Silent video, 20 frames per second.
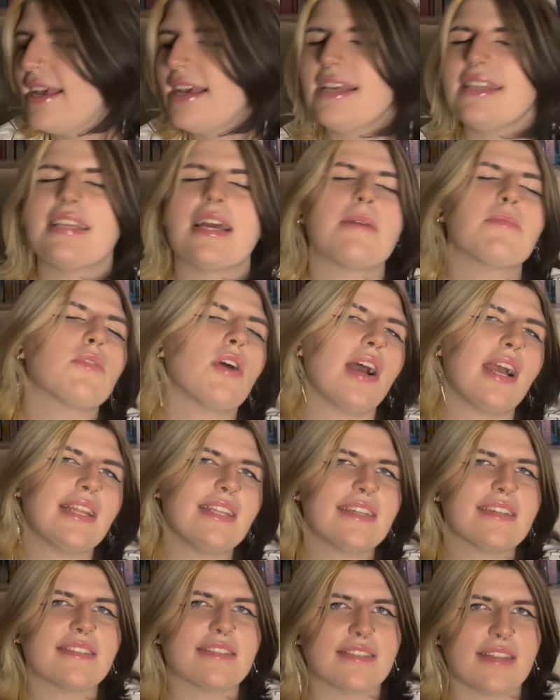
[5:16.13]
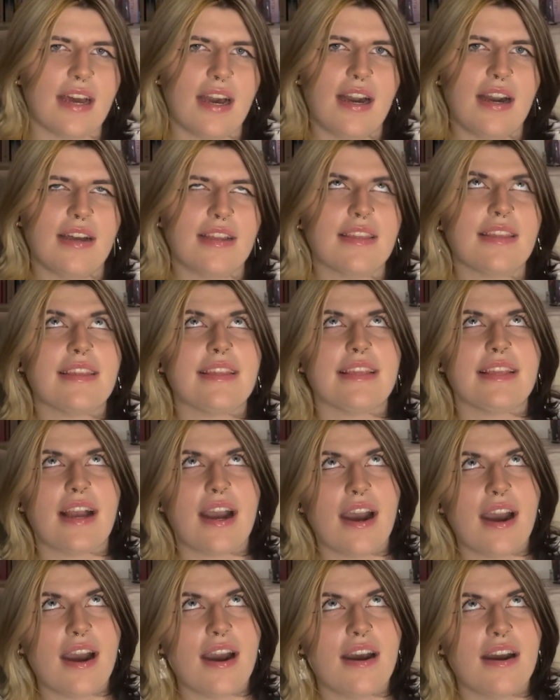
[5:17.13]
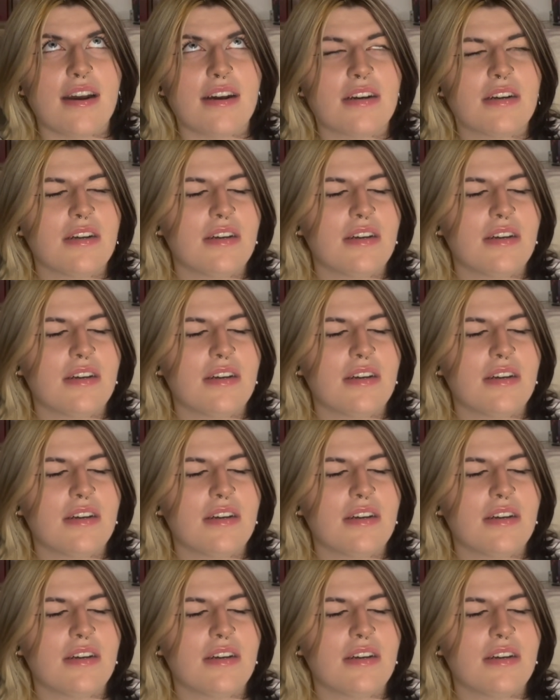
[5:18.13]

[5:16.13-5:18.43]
Ich habe noch einiges da, ja.